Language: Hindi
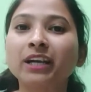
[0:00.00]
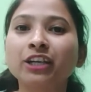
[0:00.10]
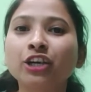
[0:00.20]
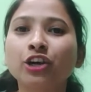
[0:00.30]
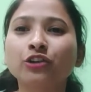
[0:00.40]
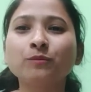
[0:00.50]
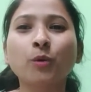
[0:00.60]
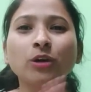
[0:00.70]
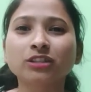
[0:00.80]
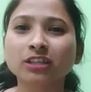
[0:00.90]
की कट ऑफ
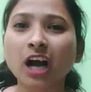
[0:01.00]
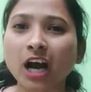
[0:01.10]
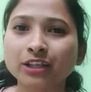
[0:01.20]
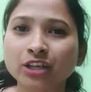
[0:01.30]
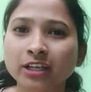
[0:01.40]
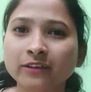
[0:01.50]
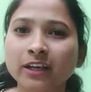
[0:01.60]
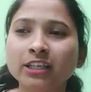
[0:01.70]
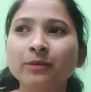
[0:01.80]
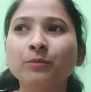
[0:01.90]
बहुत ज़्यादा हाई जाने
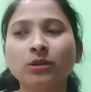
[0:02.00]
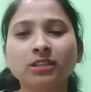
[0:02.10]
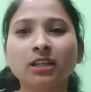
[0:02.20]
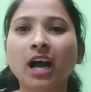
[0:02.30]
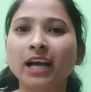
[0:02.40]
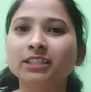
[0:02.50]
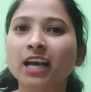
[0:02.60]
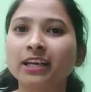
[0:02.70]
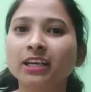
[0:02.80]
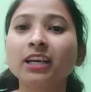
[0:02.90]
वाली है बहुत ज़्यादा हाई
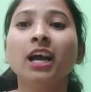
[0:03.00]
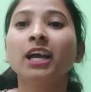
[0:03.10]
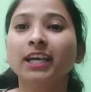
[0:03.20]
जाएगी